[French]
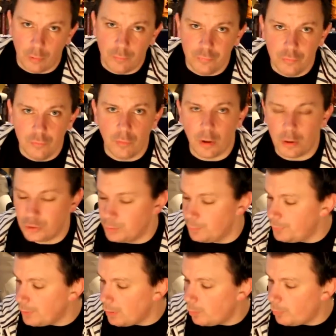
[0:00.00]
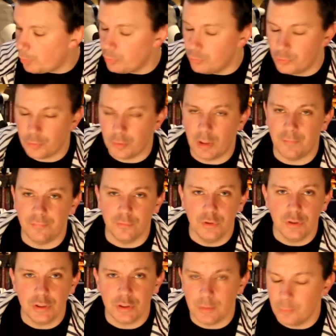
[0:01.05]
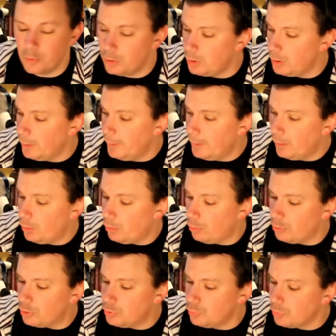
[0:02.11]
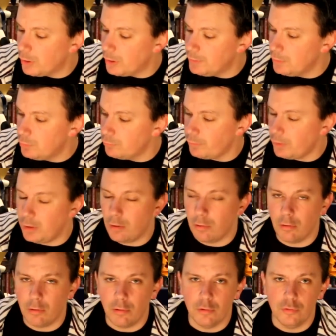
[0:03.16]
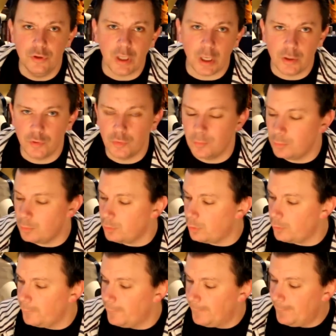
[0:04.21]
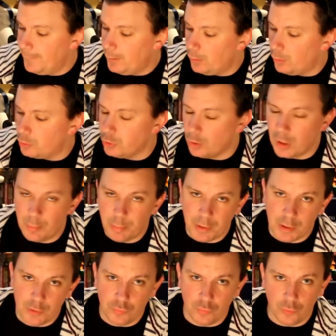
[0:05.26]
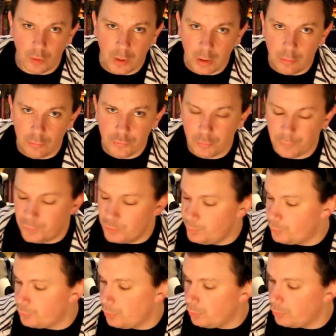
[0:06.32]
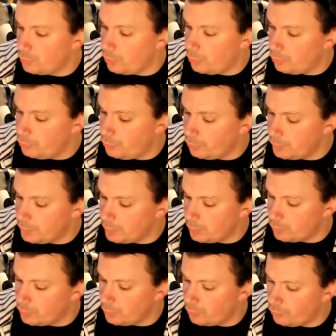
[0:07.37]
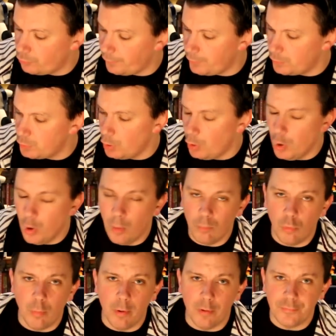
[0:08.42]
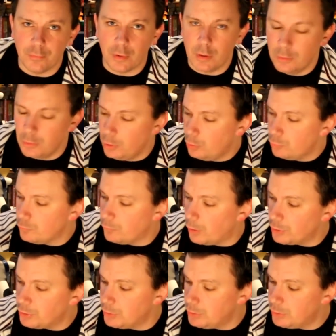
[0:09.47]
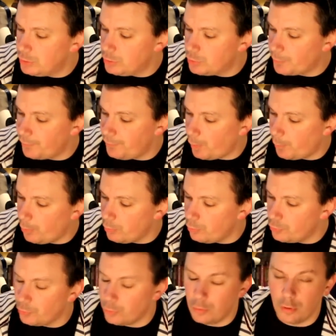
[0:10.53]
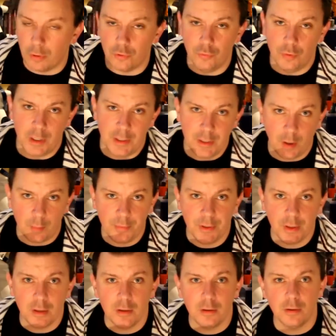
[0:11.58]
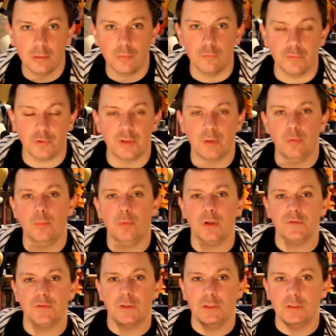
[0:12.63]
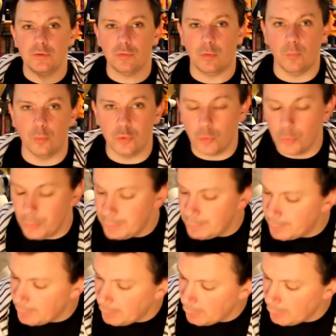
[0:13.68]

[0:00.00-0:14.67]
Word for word: revue, j'aime bien prendre le temps de la feuilleter chez moi, euh, et donc la découvrir directement dans la presse ou dans la grande surface, puisque là en l'occurrence c'était dans une grande surface, mon bof quoi. Donc voilà, je préfère prendre le temps de la lire bien confortablement installée sur mon trône,